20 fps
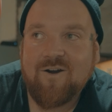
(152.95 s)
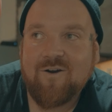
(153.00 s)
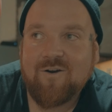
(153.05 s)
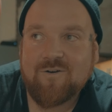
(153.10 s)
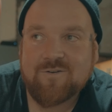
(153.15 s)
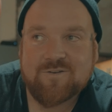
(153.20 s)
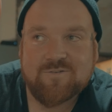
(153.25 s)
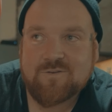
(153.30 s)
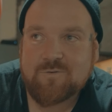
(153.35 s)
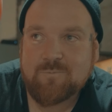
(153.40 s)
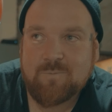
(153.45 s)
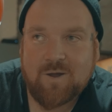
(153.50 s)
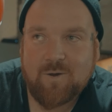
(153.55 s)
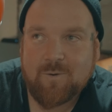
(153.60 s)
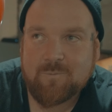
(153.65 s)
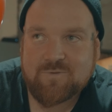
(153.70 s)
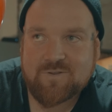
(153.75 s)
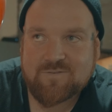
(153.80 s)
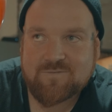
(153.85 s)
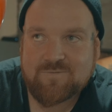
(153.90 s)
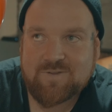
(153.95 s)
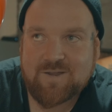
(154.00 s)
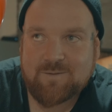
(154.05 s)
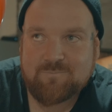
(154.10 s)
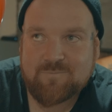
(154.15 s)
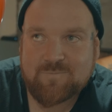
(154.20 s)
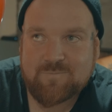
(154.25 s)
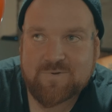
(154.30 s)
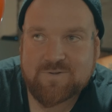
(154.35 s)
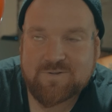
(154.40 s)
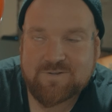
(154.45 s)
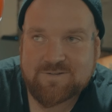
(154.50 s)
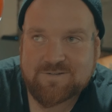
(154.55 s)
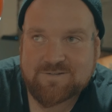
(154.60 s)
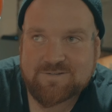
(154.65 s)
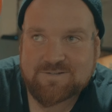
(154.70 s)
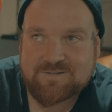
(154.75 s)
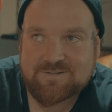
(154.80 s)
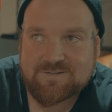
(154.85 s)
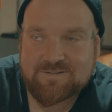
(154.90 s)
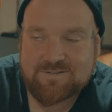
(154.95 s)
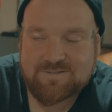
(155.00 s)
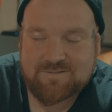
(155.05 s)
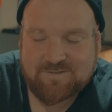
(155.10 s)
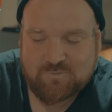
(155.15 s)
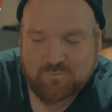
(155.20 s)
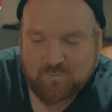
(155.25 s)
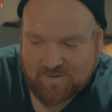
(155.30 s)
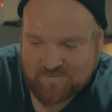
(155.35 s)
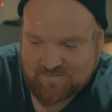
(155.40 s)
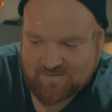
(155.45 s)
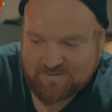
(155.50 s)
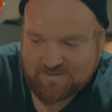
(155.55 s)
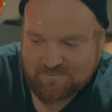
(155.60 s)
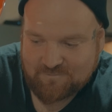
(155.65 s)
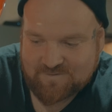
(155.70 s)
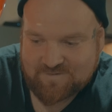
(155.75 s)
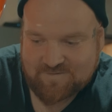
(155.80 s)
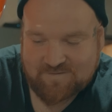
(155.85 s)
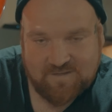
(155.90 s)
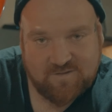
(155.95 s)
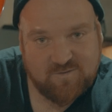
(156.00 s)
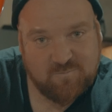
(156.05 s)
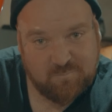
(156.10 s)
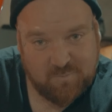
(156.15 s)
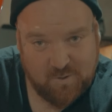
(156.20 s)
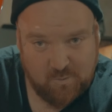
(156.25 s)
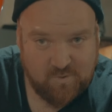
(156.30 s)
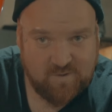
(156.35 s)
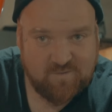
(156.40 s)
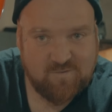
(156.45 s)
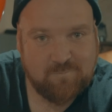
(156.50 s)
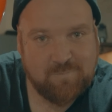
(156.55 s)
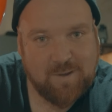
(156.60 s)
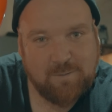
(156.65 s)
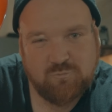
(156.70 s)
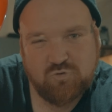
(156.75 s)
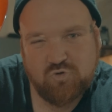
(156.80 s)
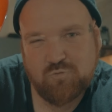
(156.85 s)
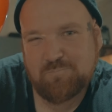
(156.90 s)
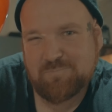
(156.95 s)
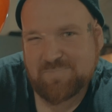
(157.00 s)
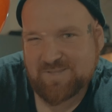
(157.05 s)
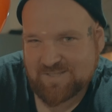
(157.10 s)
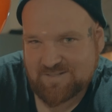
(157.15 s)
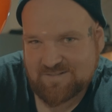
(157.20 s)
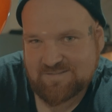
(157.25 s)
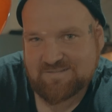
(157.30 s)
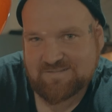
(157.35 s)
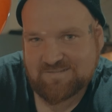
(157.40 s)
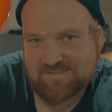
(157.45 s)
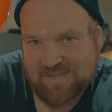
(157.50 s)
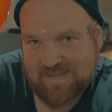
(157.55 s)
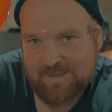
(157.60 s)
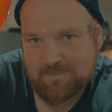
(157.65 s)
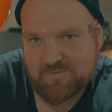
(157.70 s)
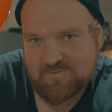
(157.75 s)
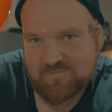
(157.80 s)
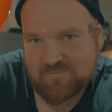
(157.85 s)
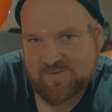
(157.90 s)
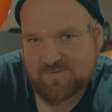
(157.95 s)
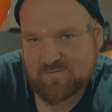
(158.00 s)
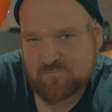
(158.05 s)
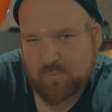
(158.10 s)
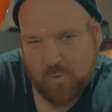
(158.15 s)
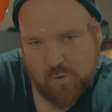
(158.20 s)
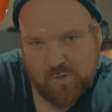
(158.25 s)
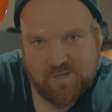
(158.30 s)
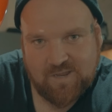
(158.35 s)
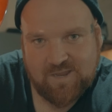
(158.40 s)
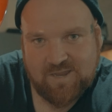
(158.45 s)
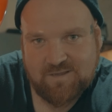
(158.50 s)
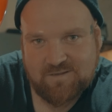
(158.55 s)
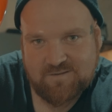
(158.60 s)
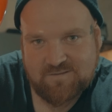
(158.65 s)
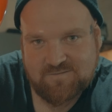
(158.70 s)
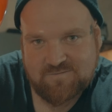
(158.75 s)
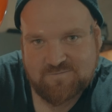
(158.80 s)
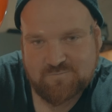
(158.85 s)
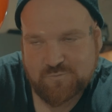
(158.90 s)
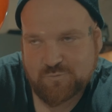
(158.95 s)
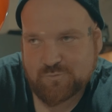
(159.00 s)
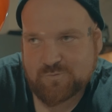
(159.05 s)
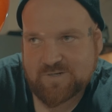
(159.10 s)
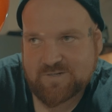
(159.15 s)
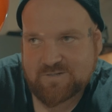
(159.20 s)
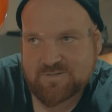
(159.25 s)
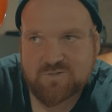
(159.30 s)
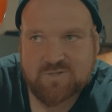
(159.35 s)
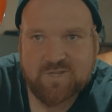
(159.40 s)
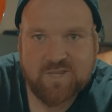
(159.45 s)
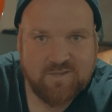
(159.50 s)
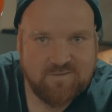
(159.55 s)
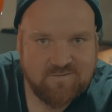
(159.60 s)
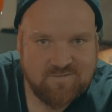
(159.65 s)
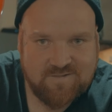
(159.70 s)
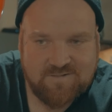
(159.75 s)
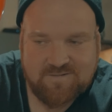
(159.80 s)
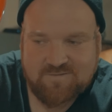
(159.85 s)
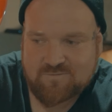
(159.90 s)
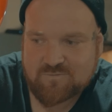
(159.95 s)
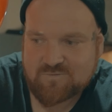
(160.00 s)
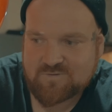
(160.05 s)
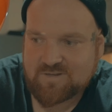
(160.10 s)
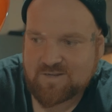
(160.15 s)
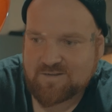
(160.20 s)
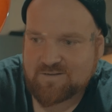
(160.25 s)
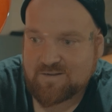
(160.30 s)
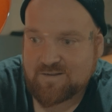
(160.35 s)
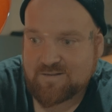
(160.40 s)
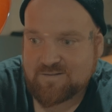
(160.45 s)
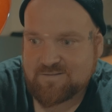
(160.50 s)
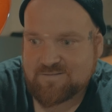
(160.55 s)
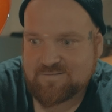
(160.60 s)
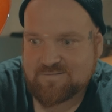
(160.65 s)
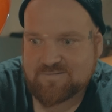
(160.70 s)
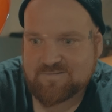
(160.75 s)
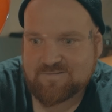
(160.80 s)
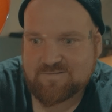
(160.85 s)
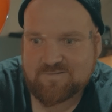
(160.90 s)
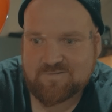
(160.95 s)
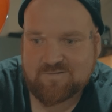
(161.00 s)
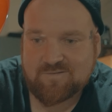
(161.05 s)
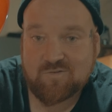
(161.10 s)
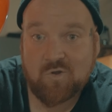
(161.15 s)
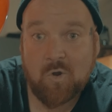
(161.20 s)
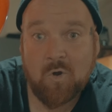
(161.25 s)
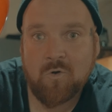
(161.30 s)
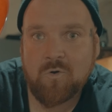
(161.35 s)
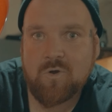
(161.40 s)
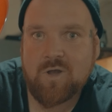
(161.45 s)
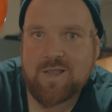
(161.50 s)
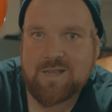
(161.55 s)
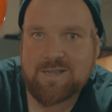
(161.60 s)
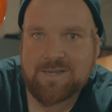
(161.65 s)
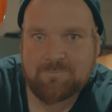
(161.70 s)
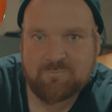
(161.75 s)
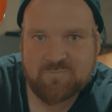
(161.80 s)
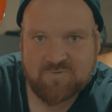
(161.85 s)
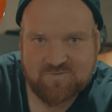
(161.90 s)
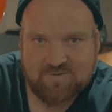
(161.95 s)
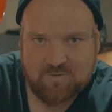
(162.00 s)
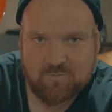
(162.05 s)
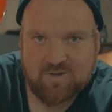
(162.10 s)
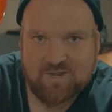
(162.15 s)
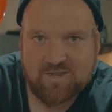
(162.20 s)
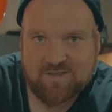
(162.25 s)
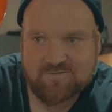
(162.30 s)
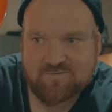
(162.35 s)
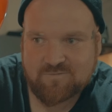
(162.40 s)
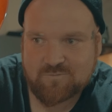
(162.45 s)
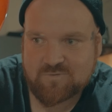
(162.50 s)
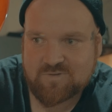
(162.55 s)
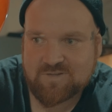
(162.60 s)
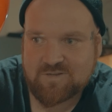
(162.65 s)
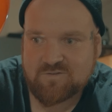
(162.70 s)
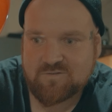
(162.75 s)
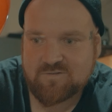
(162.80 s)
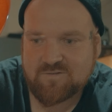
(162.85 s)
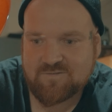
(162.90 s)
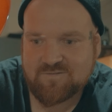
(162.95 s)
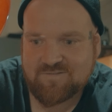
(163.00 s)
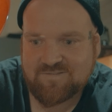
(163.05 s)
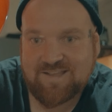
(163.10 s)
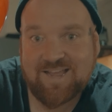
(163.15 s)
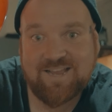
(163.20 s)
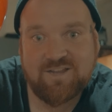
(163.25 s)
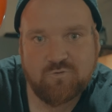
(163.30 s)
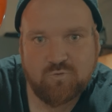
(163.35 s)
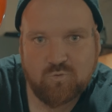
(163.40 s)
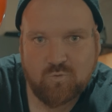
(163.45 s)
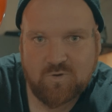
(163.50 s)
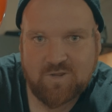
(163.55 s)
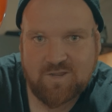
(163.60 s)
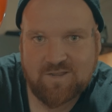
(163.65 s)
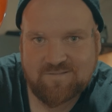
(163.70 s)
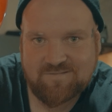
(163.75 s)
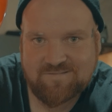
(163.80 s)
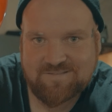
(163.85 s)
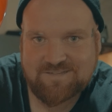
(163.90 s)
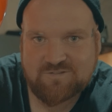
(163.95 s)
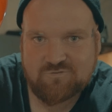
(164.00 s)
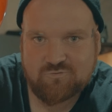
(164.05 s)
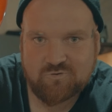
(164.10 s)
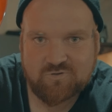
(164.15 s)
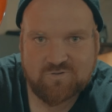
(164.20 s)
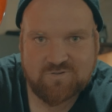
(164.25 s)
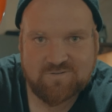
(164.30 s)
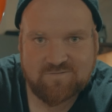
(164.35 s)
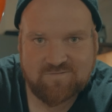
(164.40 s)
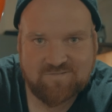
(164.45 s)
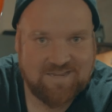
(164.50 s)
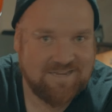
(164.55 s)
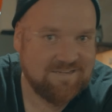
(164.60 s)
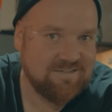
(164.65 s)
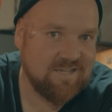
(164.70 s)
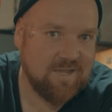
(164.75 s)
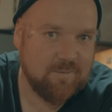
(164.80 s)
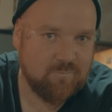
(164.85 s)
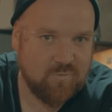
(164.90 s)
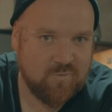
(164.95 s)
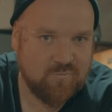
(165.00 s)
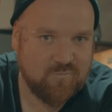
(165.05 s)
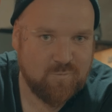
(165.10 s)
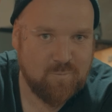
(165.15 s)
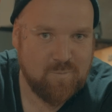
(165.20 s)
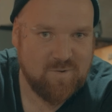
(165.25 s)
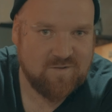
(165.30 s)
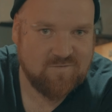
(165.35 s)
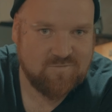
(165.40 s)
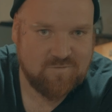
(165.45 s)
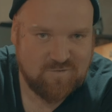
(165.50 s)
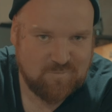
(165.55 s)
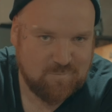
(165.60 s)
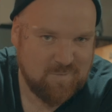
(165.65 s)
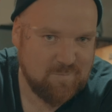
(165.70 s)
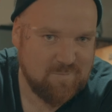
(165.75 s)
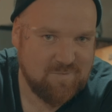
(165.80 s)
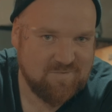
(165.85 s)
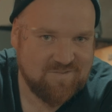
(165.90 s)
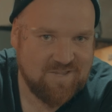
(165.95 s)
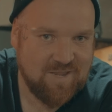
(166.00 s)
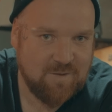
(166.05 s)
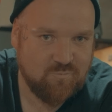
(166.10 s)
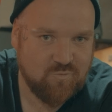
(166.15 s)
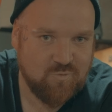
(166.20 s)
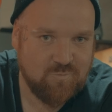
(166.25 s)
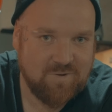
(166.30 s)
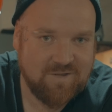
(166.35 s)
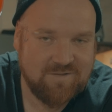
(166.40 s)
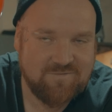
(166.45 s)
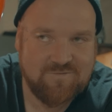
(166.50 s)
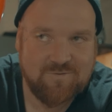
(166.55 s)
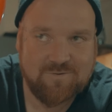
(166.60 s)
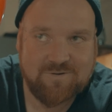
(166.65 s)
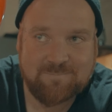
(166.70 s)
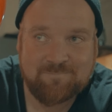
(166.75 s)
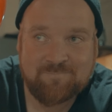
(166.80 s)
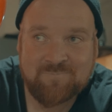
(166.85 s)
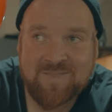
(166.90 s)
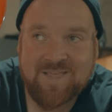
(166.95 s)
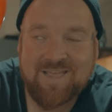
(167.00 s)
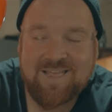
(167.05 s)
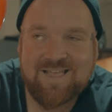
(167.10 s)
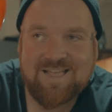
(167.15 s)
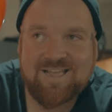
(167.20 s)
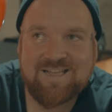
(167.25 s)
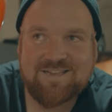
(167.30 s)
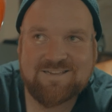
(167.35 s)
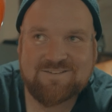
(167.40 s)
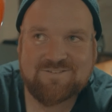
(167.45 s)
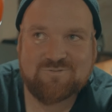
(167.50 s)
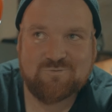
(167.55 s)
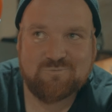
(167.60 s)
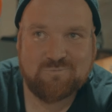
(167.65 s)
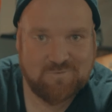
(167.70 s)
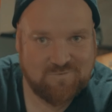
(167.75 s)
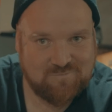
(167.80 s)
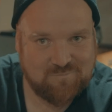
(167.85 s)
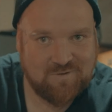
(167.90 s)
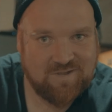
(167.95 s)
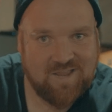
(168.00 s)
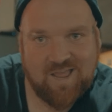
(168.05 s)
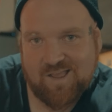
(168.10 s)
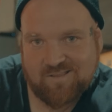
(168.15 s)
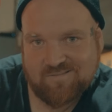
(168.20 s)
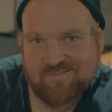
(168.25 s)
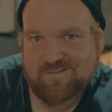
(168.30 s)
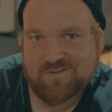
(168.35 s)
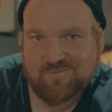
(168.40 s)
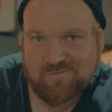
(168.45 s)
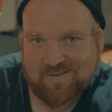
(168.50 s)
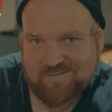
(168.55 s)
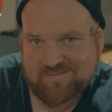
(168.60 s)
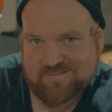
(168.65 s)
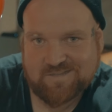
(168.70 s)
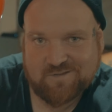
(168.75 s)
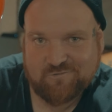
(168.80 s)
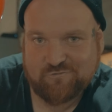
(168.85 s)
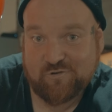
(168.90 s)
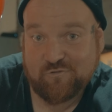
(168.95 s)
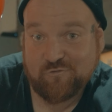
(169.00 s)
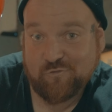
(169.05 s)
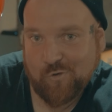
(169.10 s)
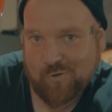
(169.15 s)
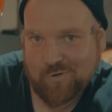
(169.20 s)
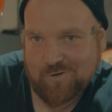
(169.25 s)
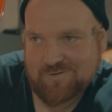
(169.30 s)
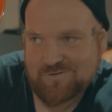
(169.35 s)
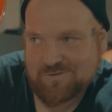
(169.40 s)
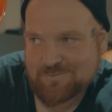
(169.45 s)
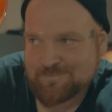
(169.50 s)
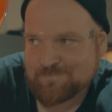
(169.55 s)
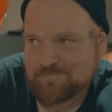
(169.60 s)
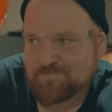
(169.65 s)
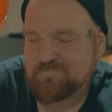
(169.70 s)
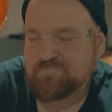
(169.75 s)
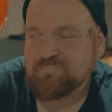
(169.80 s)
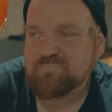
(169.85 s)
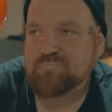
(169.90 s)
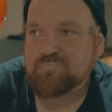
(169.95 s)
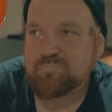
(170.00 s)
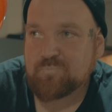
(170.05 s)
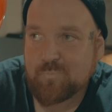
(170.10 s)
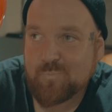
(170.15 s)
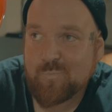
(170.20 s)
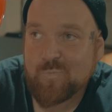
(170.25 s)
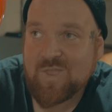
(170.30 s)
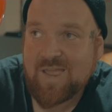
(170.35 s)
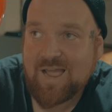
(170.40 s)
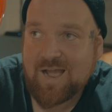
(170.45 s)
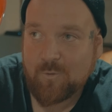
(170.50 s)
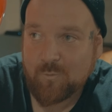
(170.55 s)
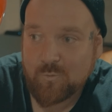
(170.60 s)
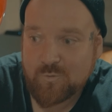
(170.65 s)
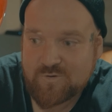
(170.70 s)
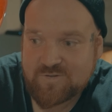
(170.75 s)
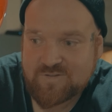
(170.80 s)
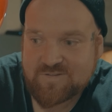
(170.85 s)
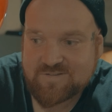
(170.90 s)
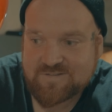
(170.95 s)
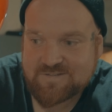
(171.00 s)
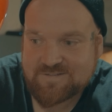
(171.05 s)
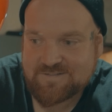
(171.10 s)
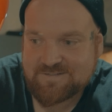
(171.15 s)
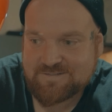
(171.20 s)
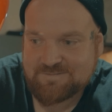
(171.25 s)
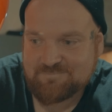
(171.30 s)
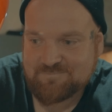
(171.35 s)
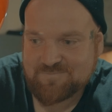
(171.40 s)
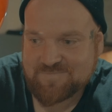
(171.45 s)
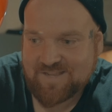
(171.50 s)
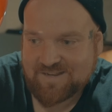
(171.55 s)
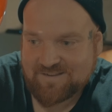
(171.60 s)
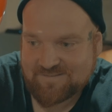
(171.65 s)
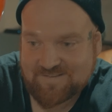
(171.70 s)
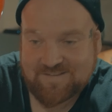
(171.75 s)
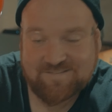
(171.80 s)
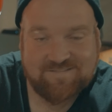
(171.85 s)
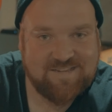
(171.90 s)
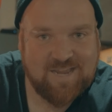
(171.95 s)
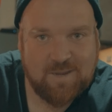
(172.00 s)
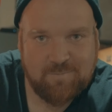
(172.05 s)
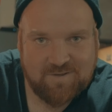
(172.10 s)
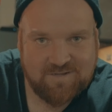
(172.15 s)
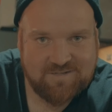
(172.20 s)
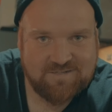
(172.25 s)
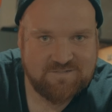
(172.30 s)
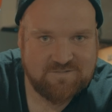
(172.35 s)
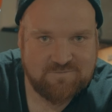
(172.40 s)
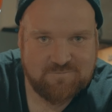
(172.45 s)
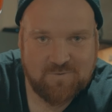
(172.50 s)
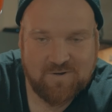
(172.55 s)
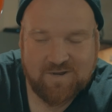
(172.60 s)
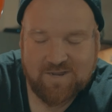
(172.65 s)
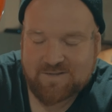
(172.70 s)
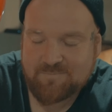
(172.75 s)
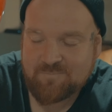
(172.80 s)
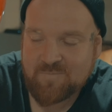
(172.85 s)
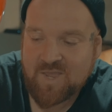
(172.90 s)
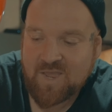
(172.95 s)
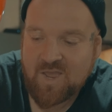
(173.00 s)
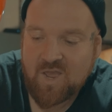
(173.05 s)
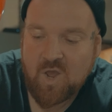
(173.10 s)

Und überhaupt, also wir haben, äh, du hast halt einfach diese Experience beim Spiel selbst, was voll geil ist, wo du halt rätselst und dann halt dieses, dieses Horrorerlebnis auch hast und den Zeitdruck hast, nicht durch die Zeit, die abläuft, wie man das sonst beim Escape Room hat, sondern du wirst von S quasi ja verfolgt. Und ähm, ja, also das treibt halt richtig voran.